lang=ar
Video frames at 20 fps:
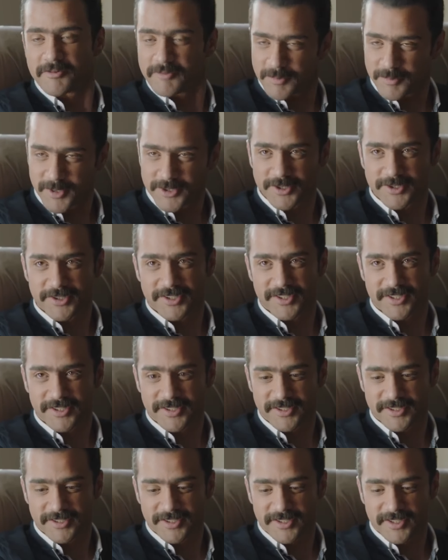في المطار
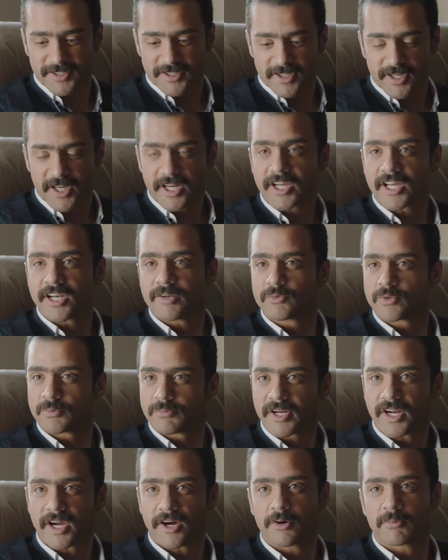انا كلمته
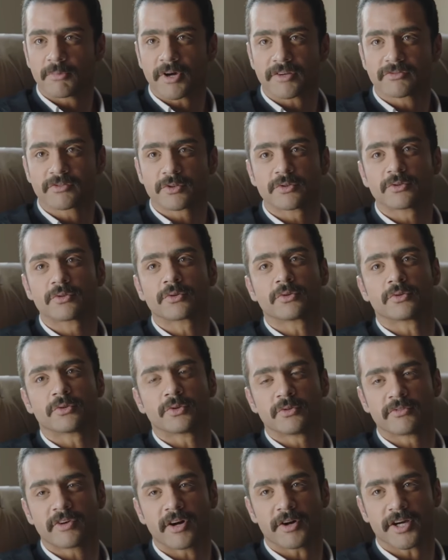امبارح اول ما عرفت ان انتوا
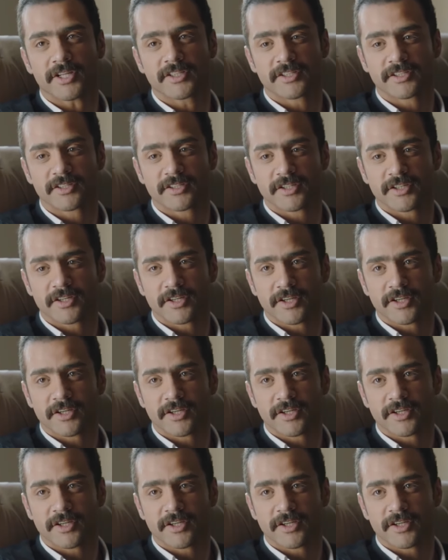كنتوا دفعه واحده